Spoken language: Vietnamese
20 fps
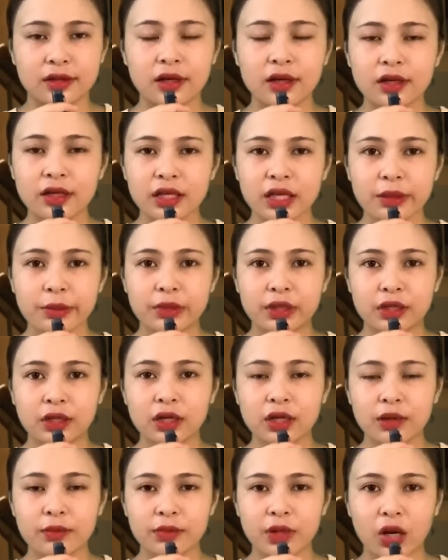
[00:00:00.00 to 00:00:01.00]
Tới cái
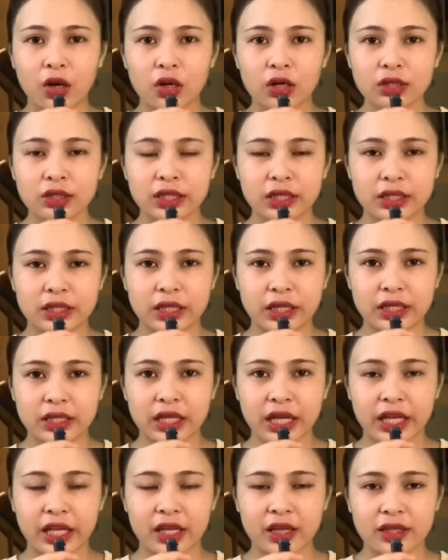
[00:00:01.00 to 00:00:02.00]
bữa hôm đó thì chị
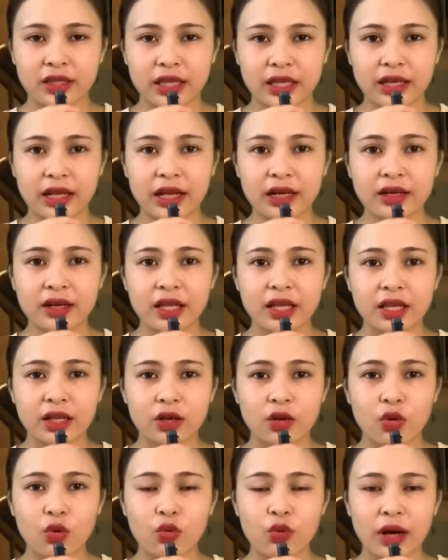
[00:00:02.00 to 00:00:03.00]
này chị đã đi
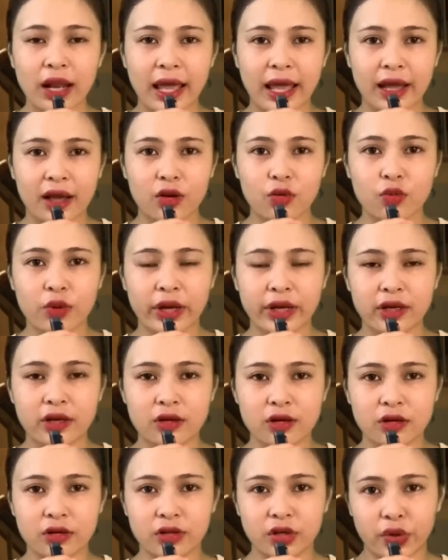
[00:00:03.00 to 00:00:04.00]
lưu lang ở ngoài
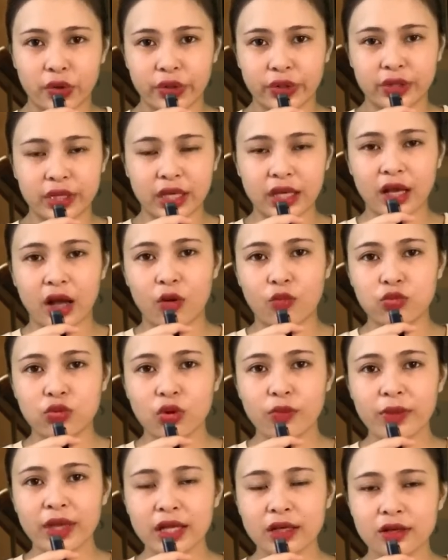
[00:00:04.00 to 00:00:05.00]
đường rồi, chị không
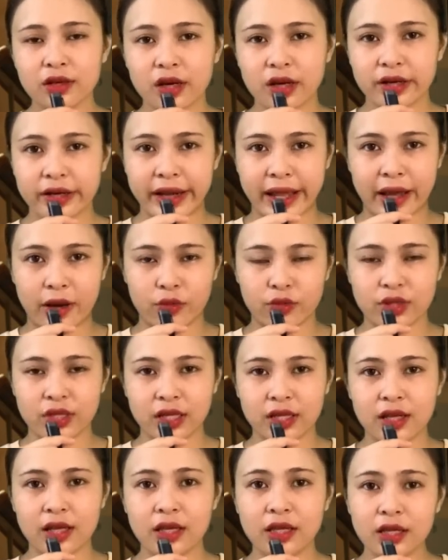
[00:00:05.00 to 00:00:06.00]
có biết nơi nào
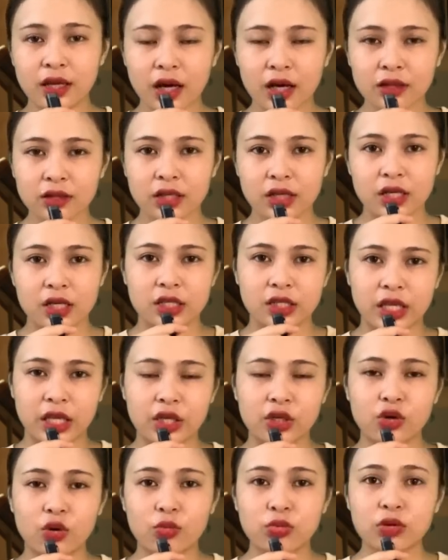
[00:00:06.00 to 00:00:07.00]
chị đi hết.
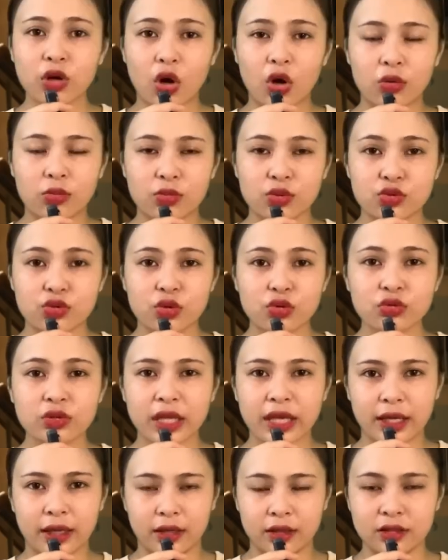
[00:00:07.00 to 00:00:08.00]
Chị cũng còn một số
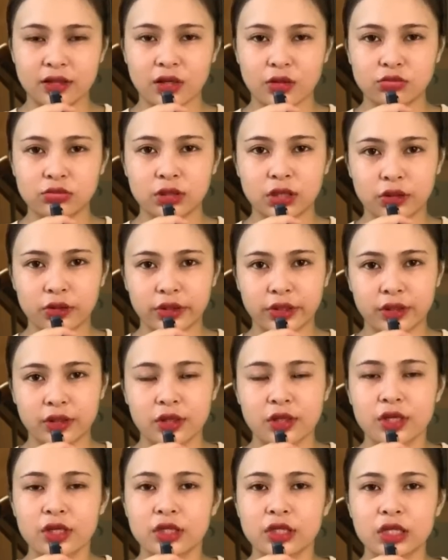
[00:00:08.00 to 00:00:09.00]
tiền trong người,
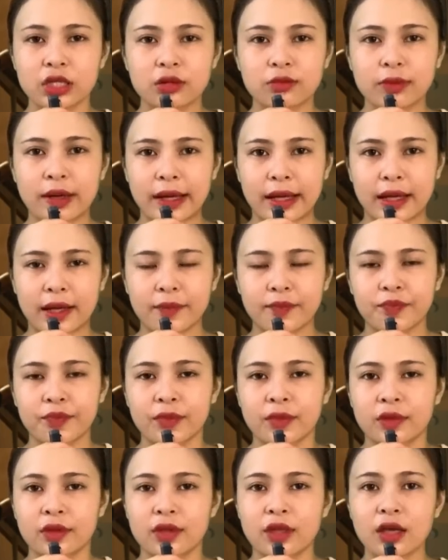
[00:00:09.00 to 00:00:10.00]
nhưng mà
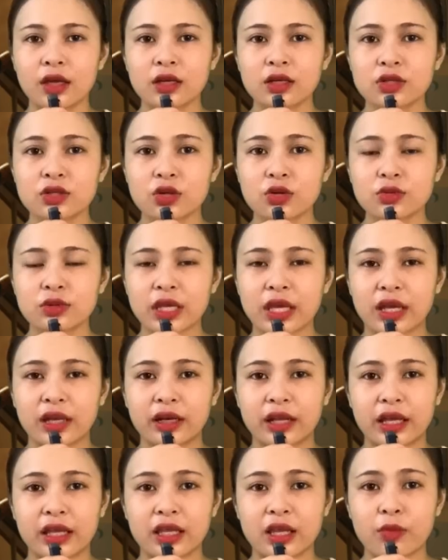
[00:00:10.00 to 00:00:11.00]
với cái số
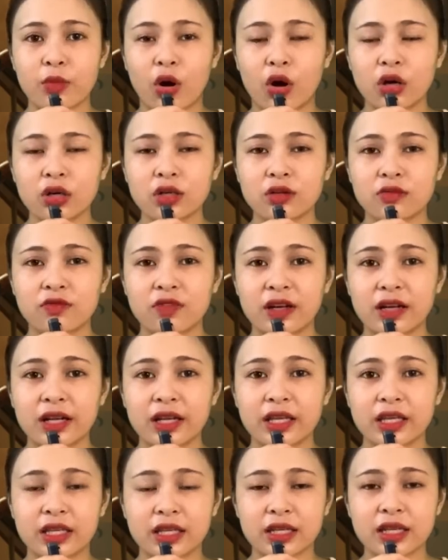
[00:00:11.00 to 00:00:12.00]
tiền này chị bỏ trong
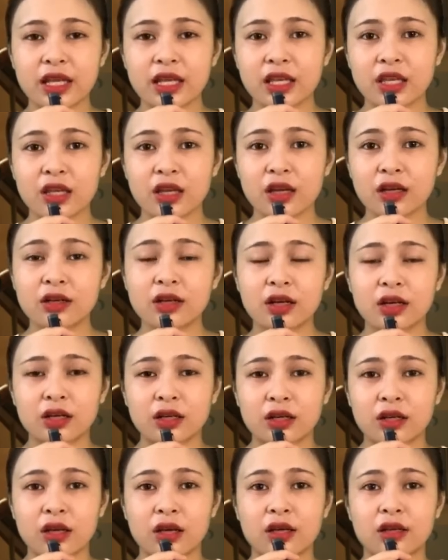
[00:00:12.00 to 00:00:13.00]
vali, chị đi ở
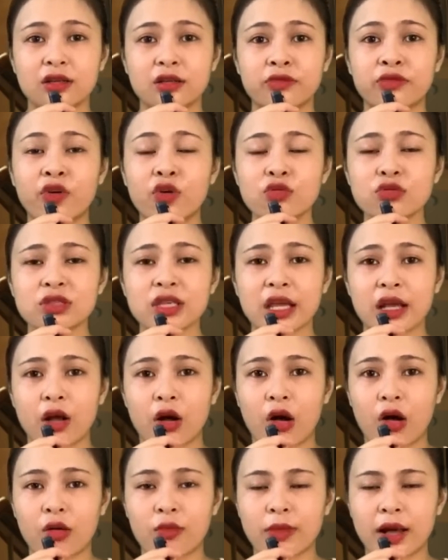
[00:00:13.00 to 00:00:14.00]
trên phố Sài
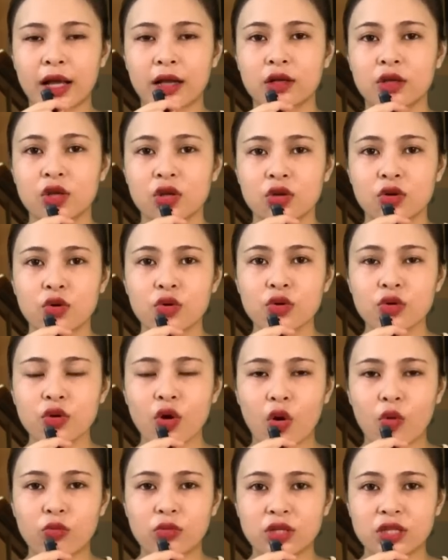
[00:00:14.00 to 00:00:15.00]
Gòn mà cuối
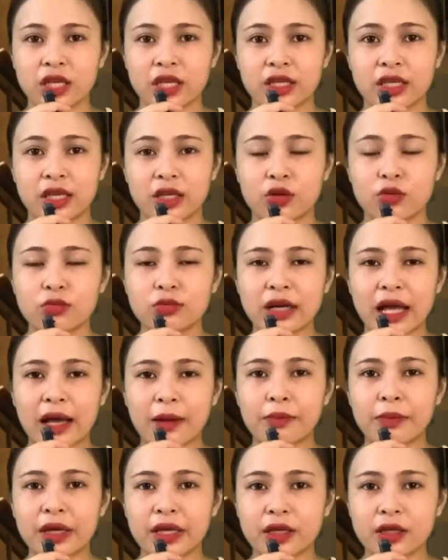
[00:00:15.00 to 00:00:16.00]
cùng thì chị cũng
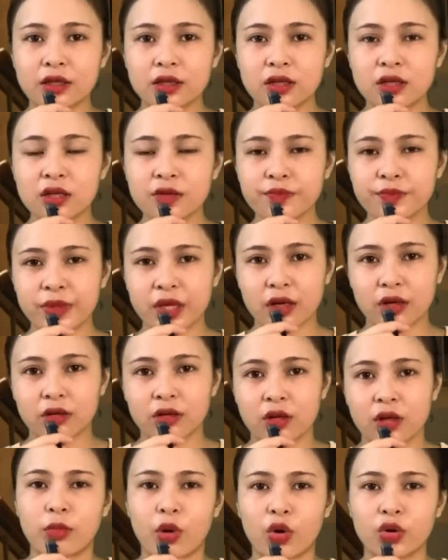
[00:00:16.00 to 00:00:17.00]
đã bị cướp giật.
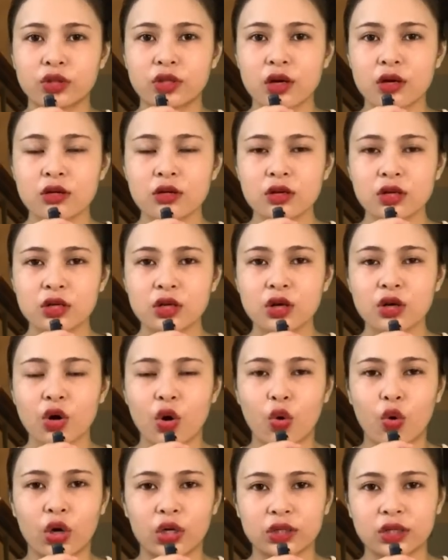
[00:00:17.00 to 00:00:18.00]
Mọi thứ nó cứ
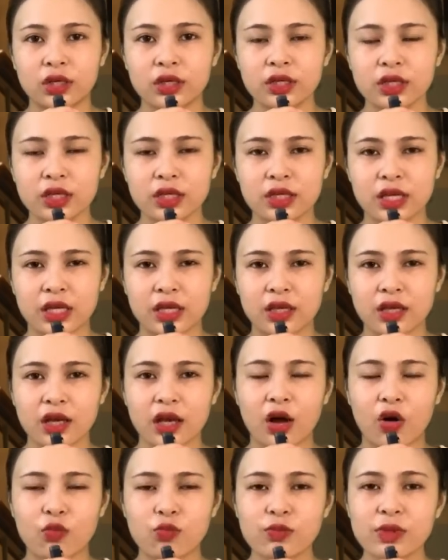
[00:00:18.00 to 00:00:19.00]
ùa tới với chị,
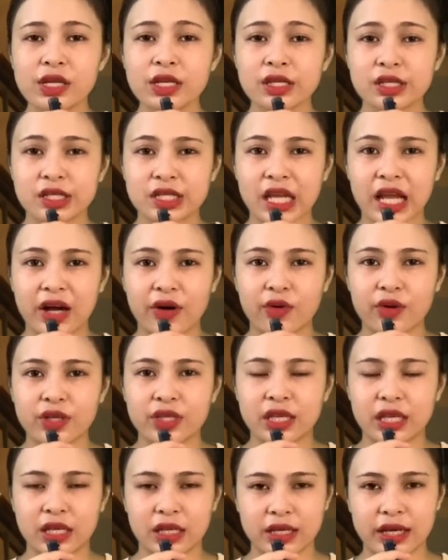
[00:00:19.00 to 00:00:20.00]
không biết làm sao
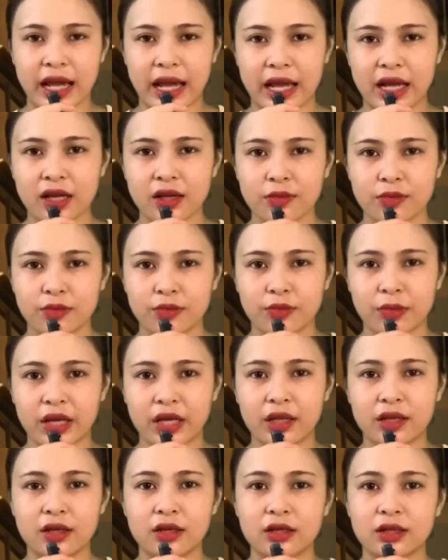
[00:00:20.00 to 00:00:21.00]
chị đã
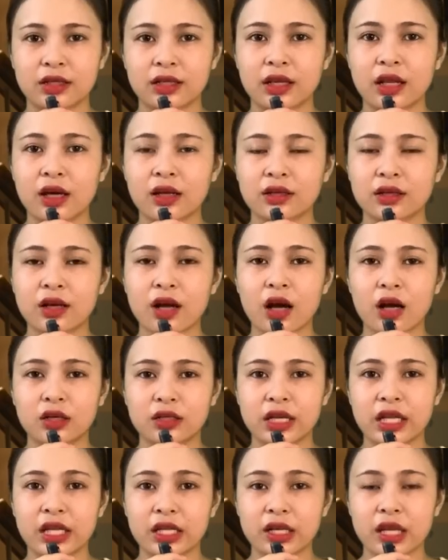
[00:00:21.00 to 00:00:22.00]
bị lên
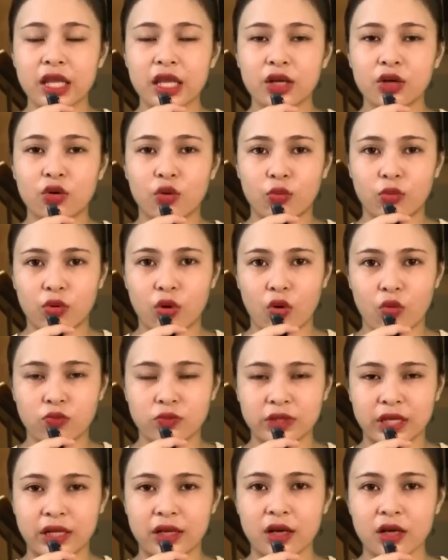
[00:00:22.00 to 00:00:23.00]
cơn điên điên khùng
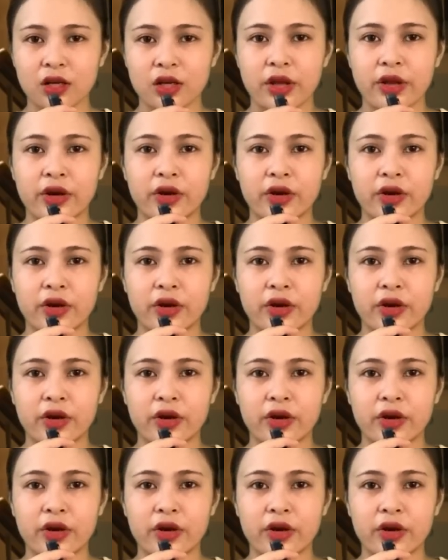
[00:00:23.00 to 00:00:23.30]
khùng vậy đó.